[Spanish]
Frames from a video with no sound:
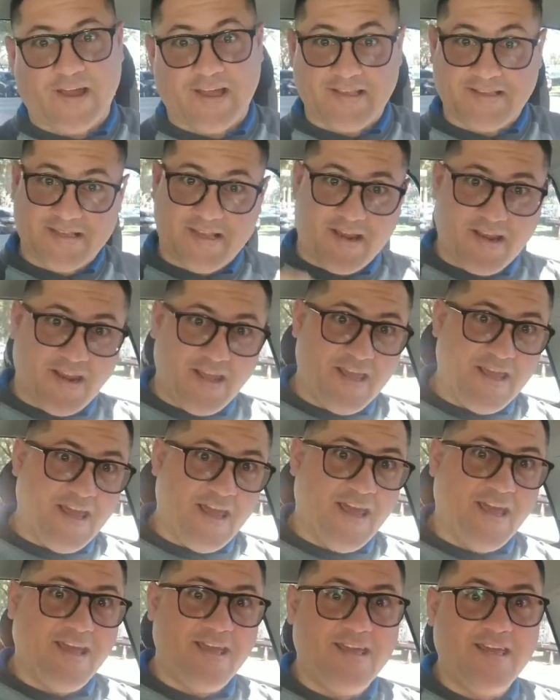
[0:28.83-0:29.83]
que se
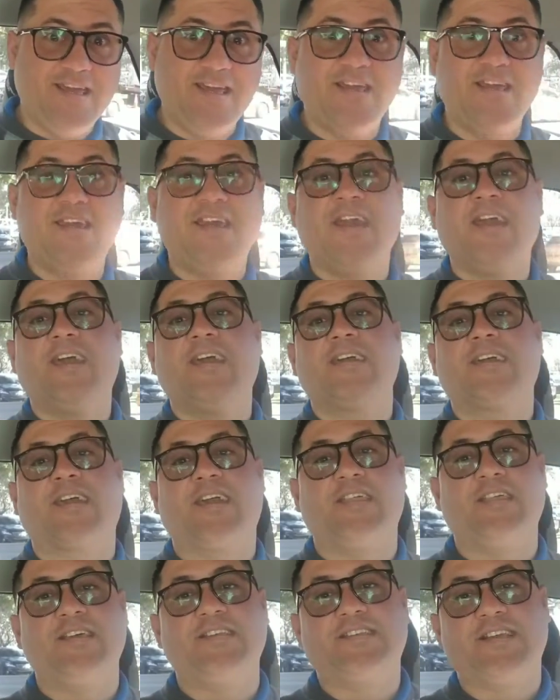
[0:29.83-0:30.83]
ríe y
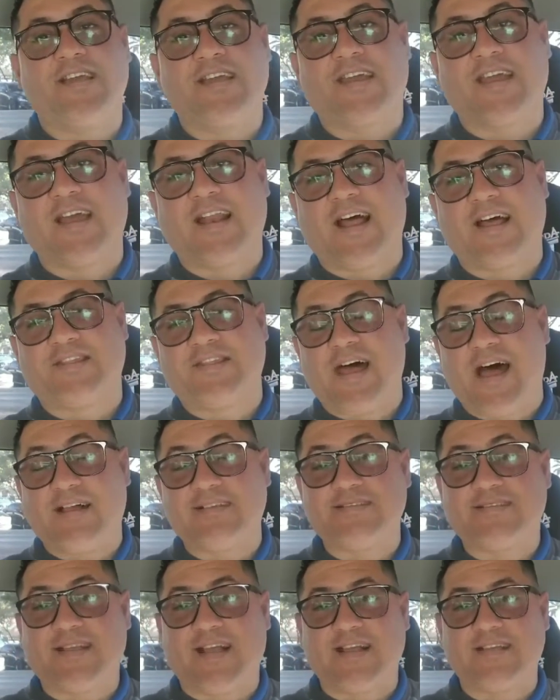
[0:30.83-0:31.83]
que dicen que las
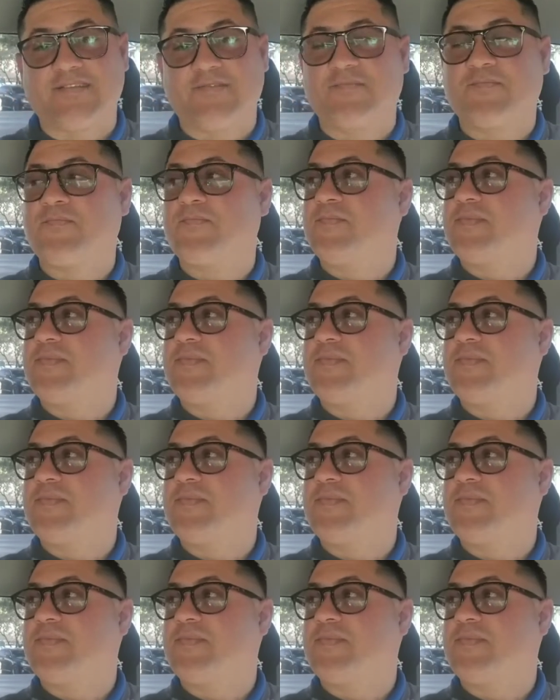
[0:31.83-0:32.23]
danzas